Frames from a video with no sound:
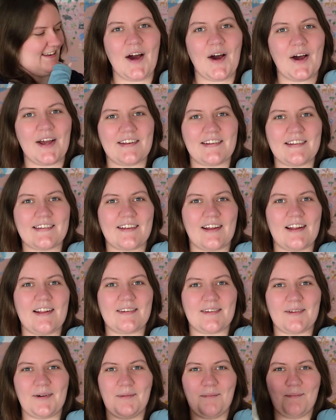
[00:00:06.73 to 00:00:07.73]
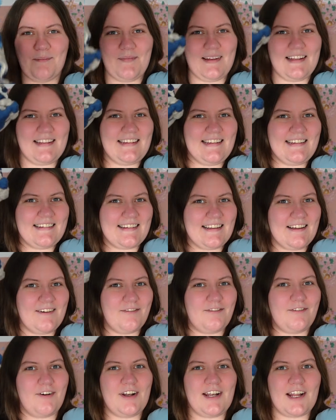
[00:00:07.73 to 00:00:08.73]
Heute soll es um
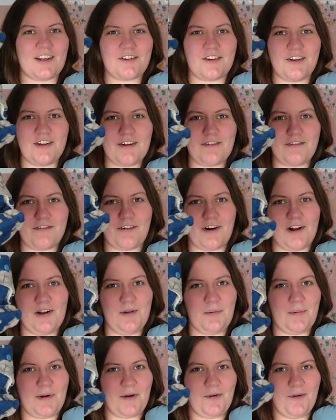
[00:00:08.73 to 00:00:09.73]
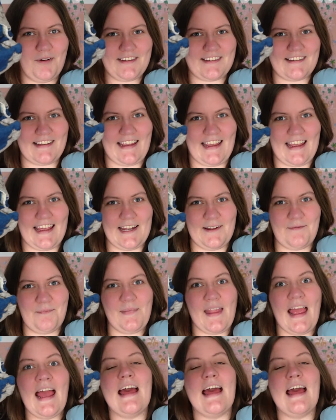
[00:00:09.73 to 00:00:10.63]
diese wunderschöne Wollüberhose gehen.